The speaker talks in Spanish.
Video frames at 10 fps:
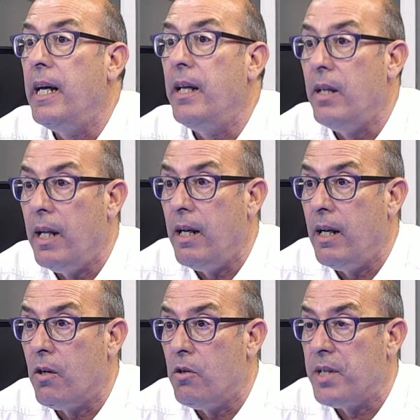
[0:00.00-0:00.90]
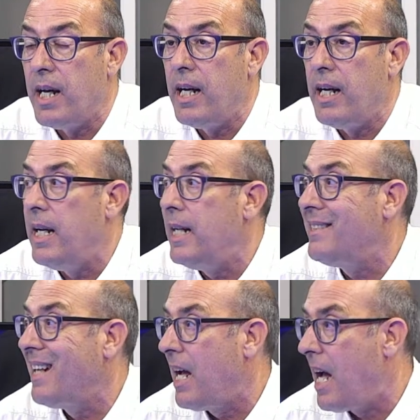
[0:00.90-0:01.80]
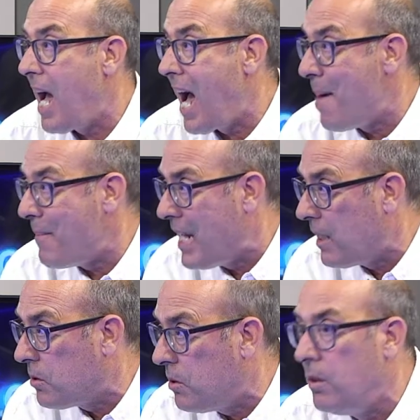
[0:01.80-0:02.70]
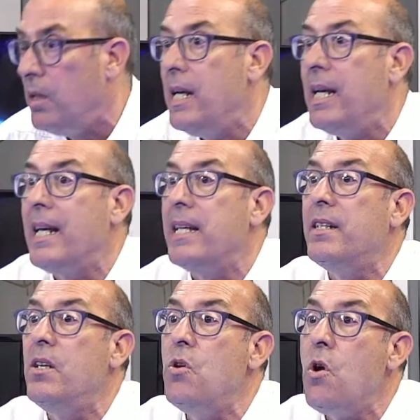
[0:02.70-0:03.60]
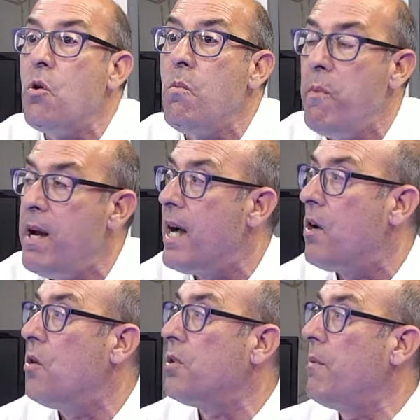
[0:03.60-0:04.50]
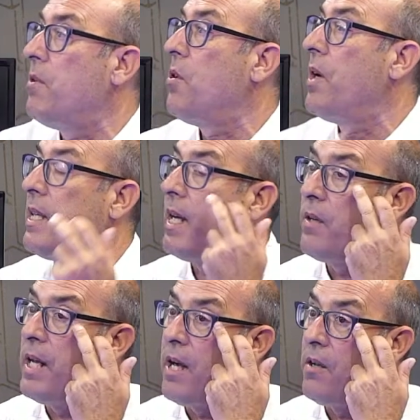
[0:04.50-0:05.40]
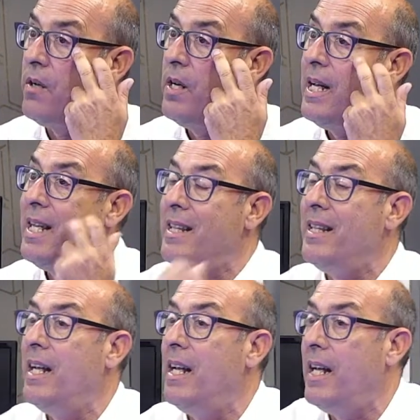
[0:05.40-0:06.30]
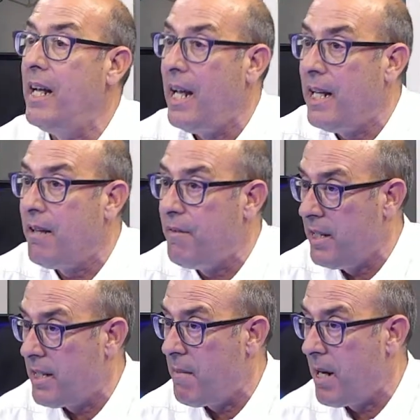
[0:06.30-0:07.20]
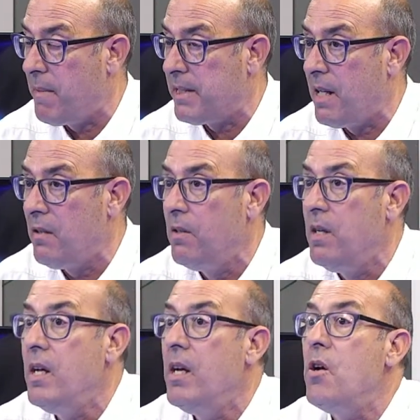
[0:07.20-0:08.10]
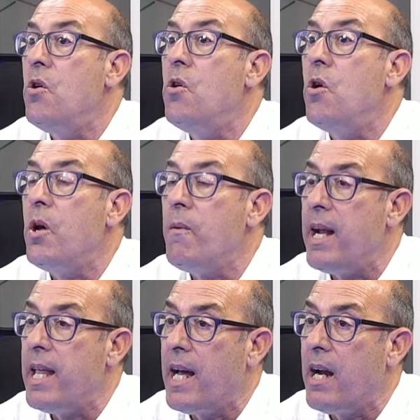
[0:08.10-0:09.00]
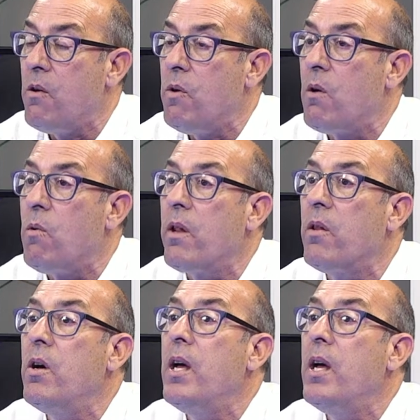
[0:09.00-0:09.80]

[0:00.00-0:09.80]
el concejal les amenazó que si no cumplían con los servicios extraordinarios de este fin de semana pasado, no iban a llegar a ningún acuerdo